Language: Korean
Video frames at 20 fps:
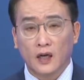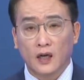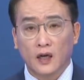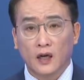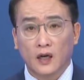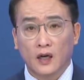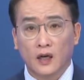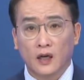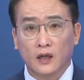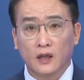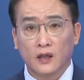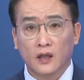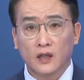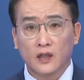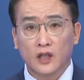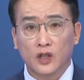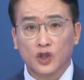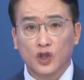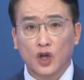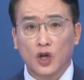아, 근데
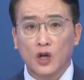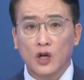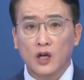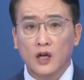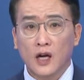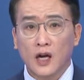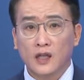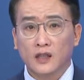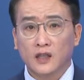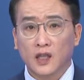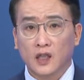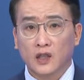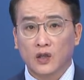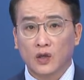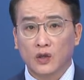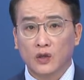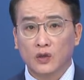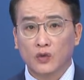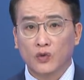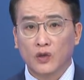이제 철강
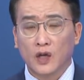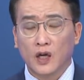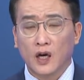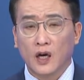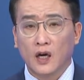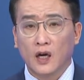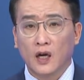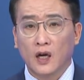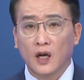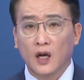섹터는 우리가